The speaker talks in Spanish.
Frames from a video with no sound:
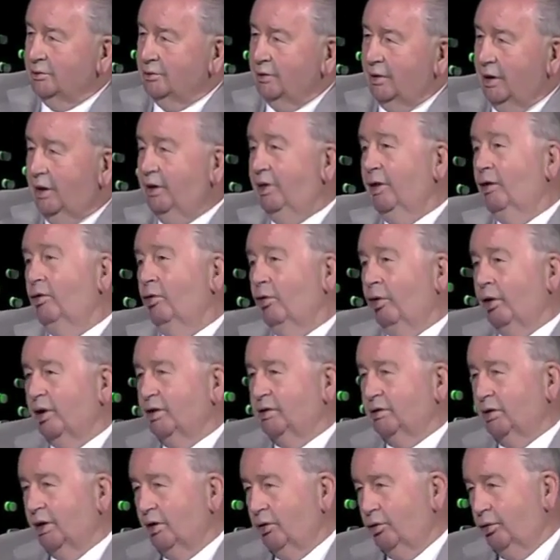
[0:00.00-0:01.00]
y de lo que
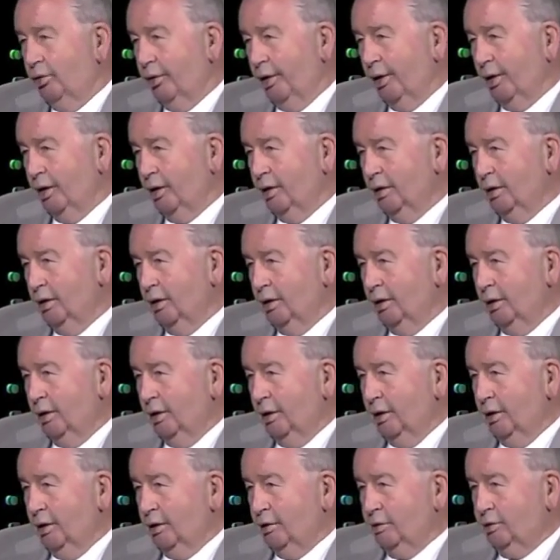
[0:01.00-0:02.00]
es ahora.
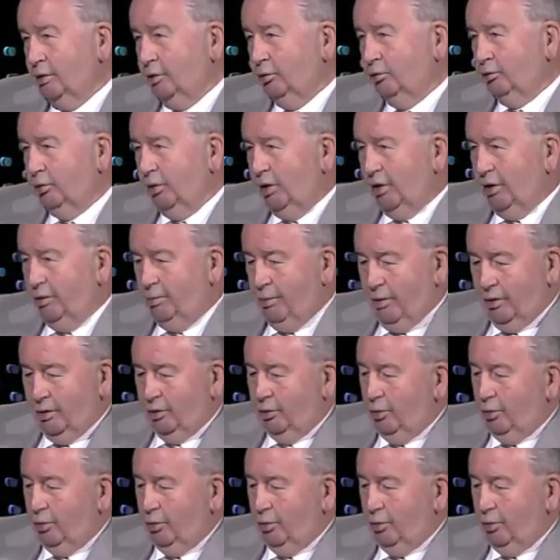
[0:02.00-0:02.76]
Si ustedes van